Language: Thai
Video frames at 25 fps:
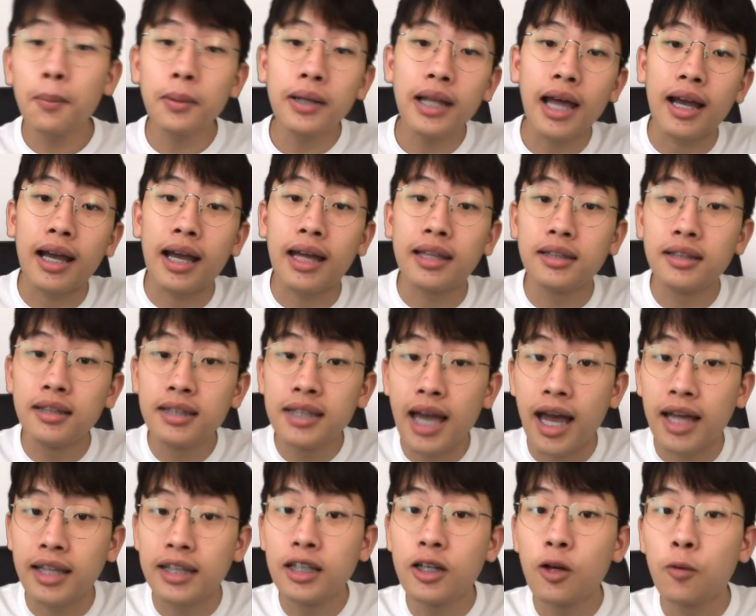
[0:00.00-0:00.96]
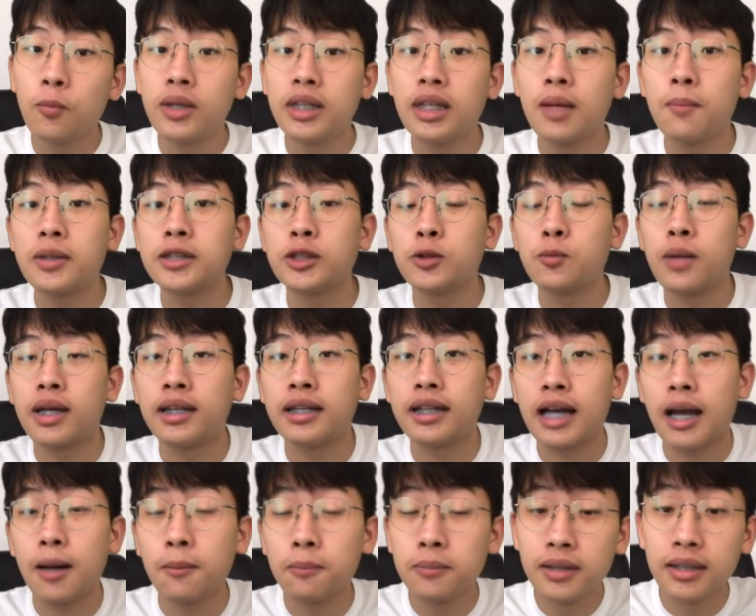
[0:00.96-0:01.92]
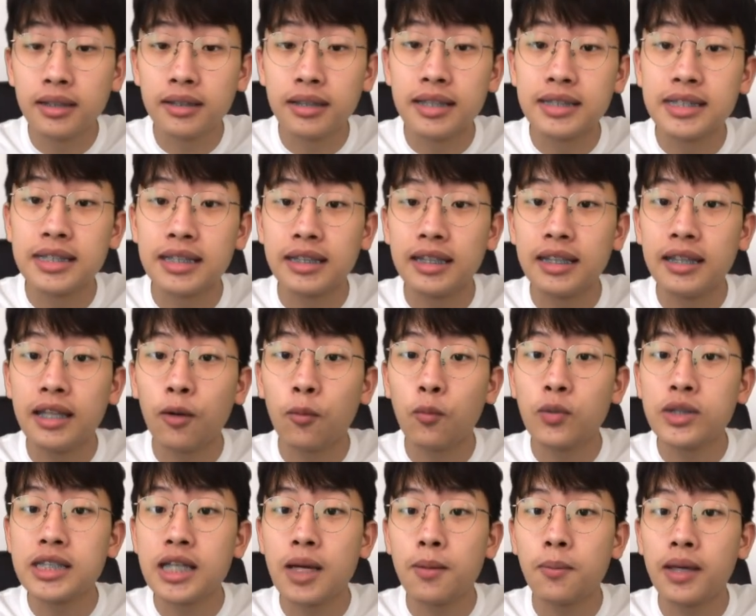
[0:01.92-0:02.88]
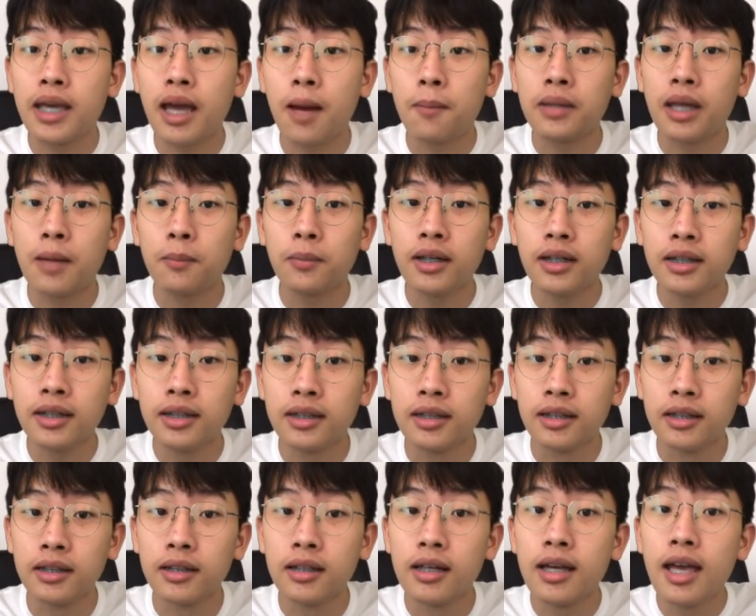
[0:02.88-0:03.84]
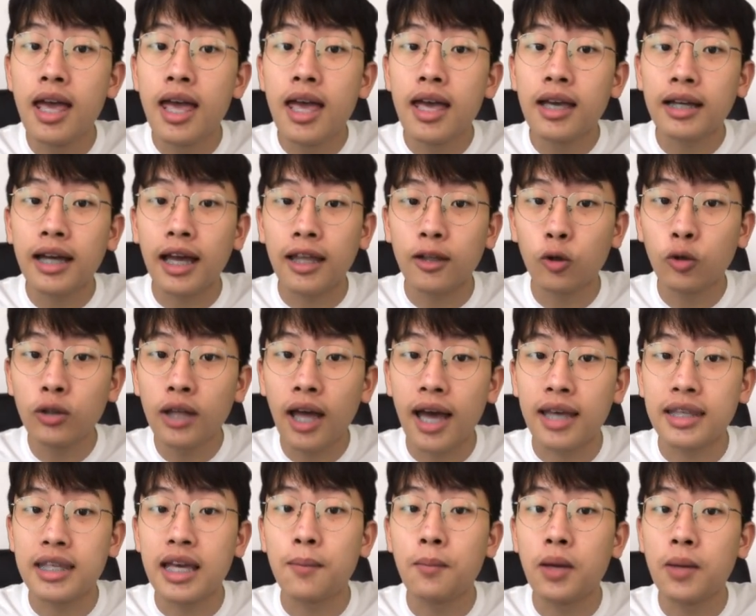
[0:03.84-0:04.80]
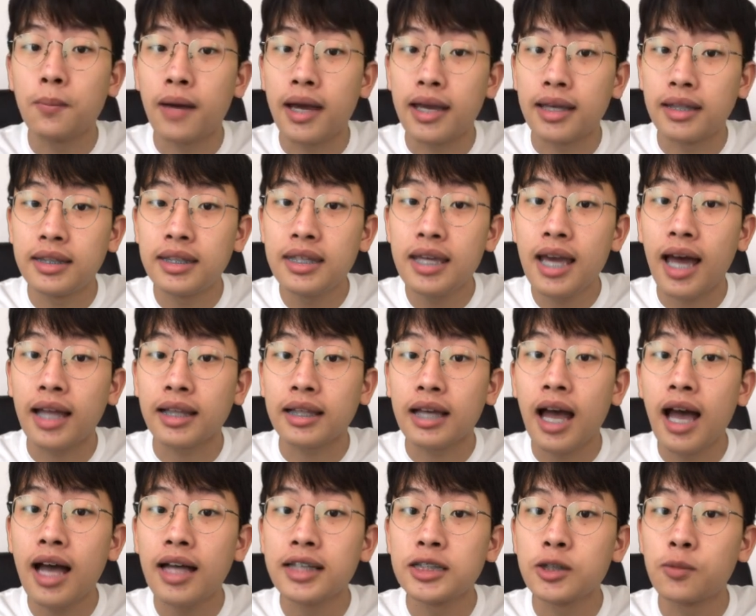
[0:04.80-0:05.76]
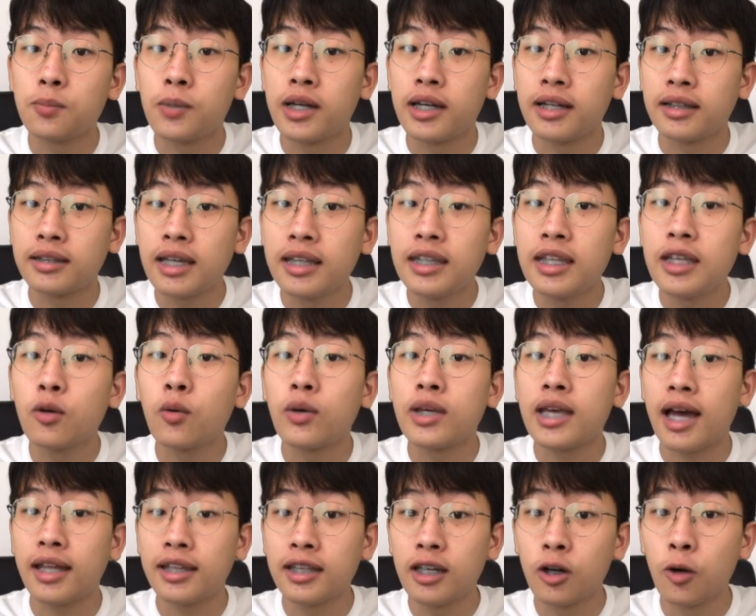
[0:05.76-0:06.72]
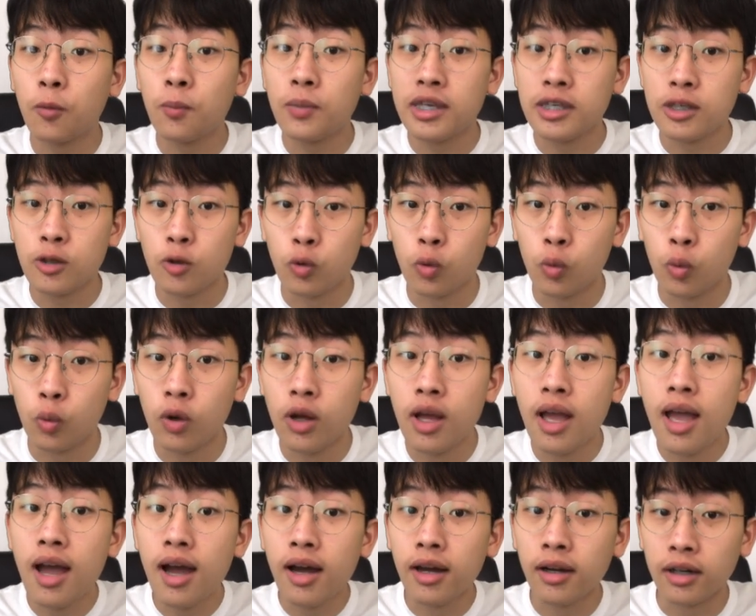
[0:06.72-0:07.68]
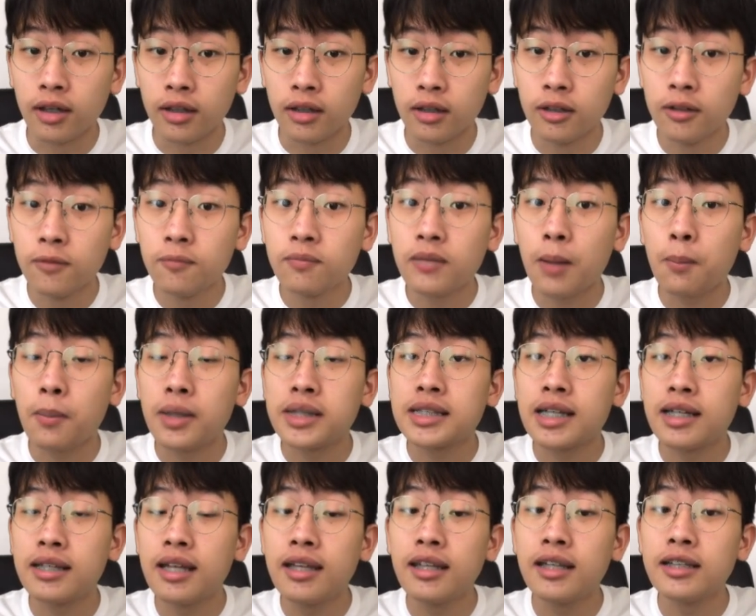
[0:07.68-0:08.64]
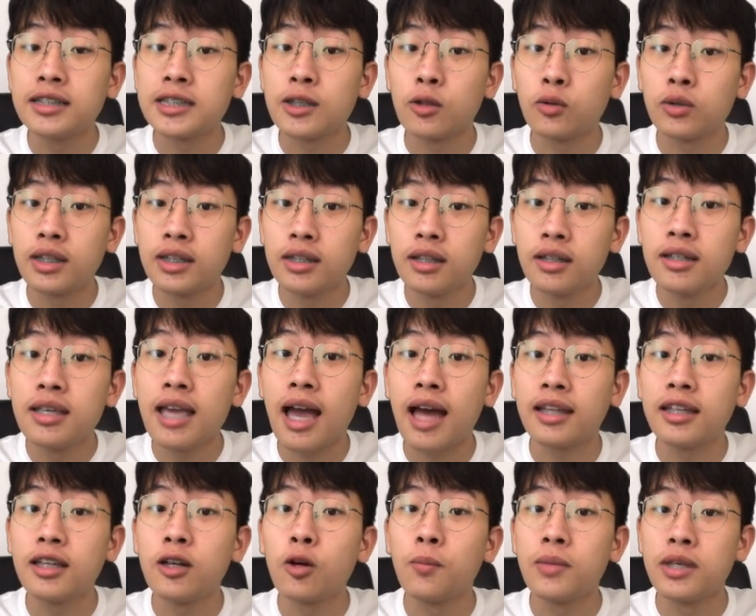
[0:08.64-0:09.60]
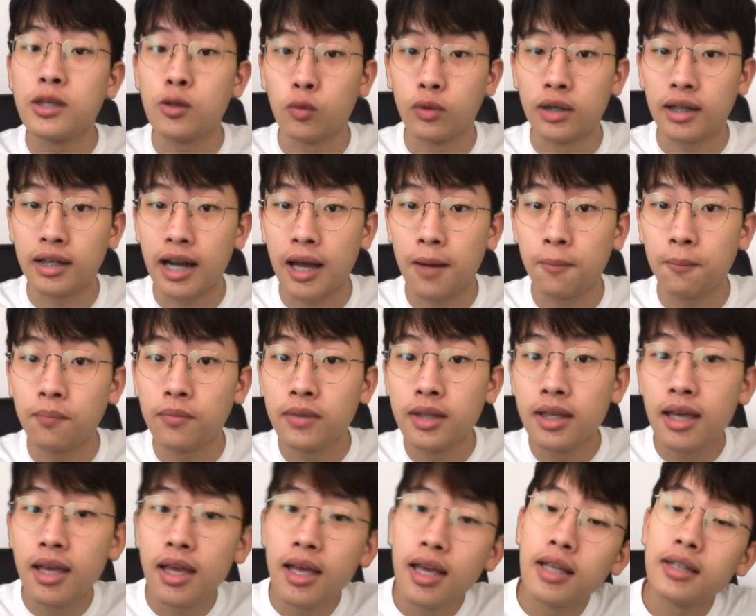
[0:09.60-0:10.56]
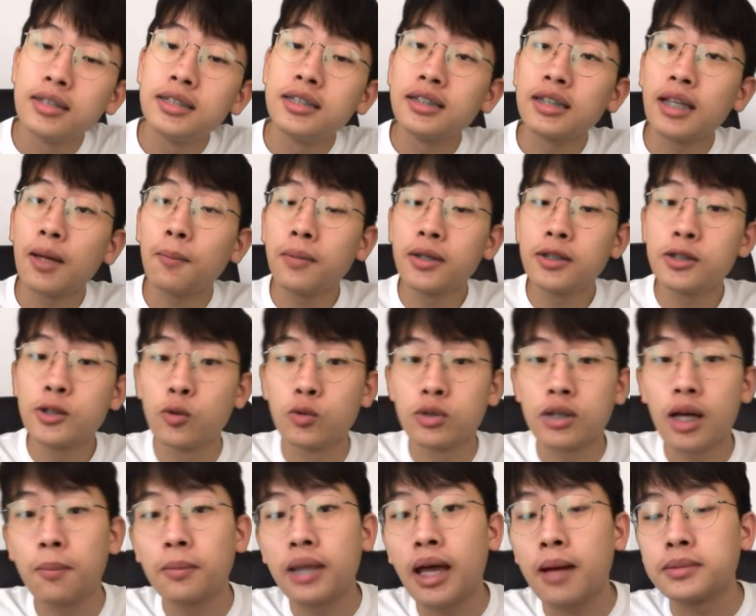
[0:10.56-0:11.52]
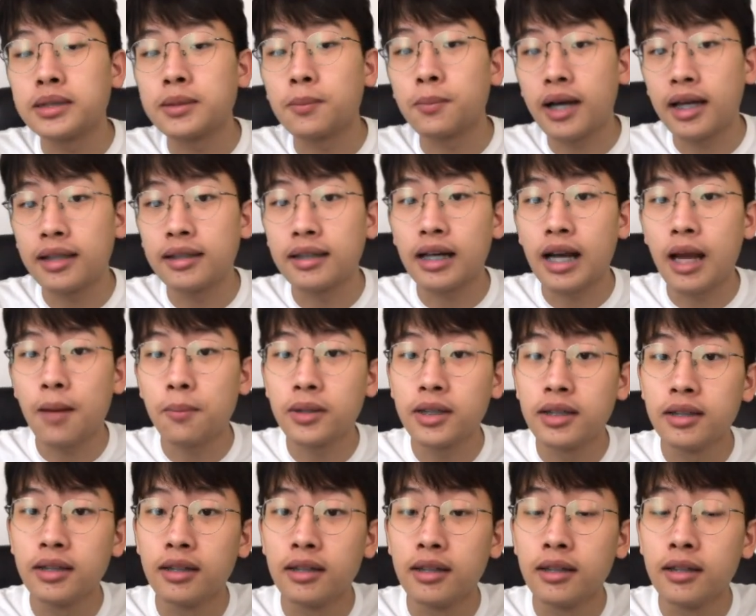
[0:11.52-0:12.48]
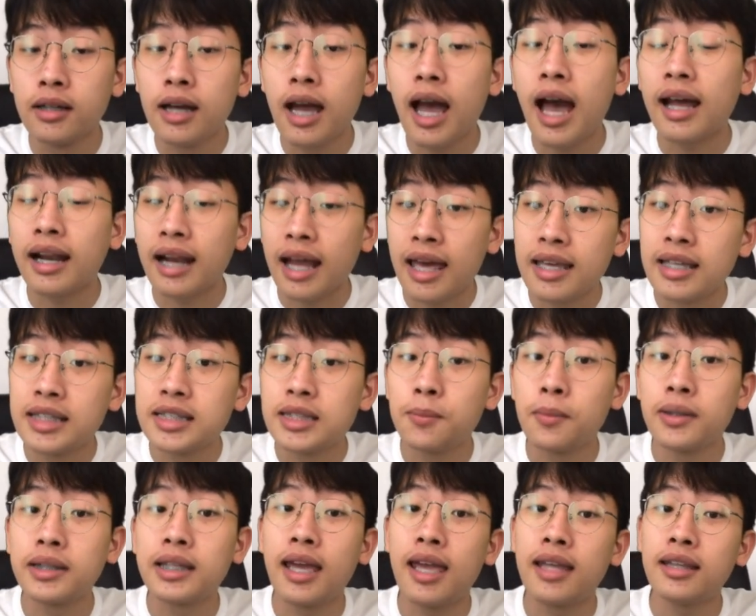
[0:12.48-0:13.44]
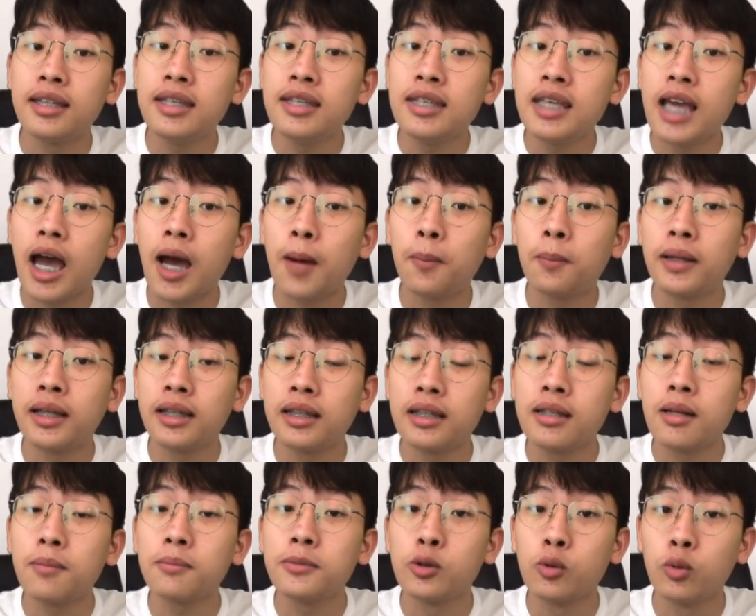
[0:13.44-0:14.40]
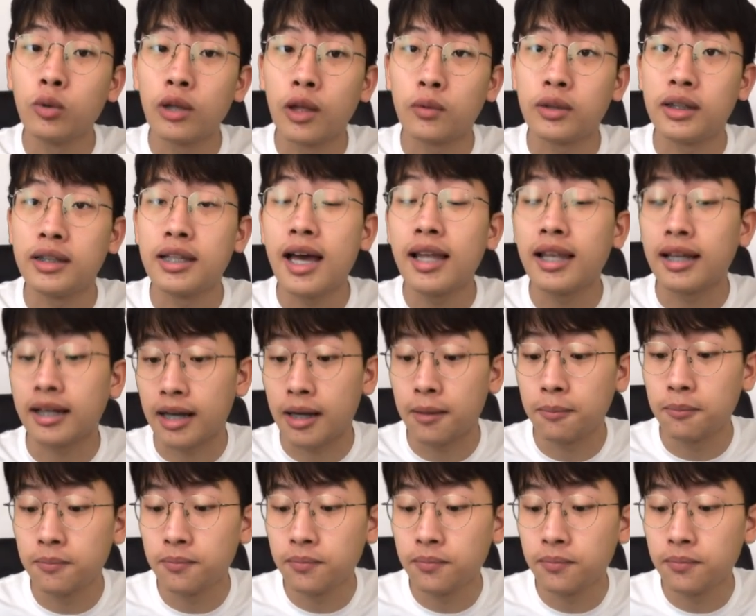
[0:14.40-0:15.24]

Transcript: ปัญหาการดื้อยาที่เรามีในปัจจุบันนะครับหนึ่งในสิ่งที่นักวิจัยพยายามทำก็คือ การค้นหายาใหม่ๆ ที่อาจฆ่าเซลล์มะเร็งได้ดีกว่ายาที่เรามีอยู่ หรือนำมาใช้ได้ในเซลล์ที่ดื้อยาที่เรามีอยู่นะครับ จึงนำไปสู่คำถามสำคัญนะครับคืออะไรจะมาแทนที่ยาแพลตินัมทูเหล่านี้ได้ล่ะครับ